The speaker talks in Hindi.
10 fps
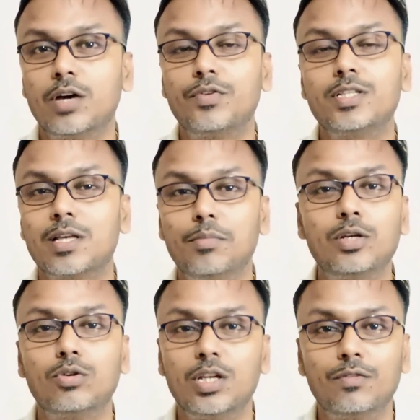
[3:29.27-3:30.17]
या फिर
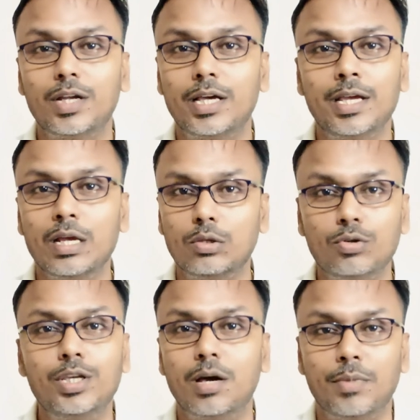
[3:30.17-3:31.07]
समिट होने वाला है
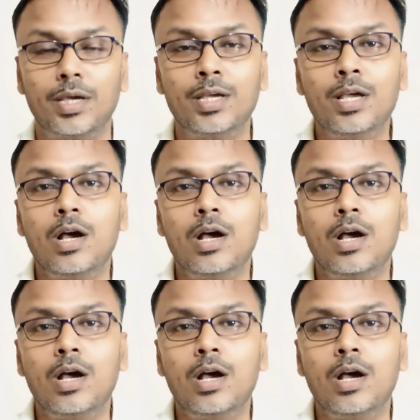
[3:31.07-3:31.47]
दुनिया में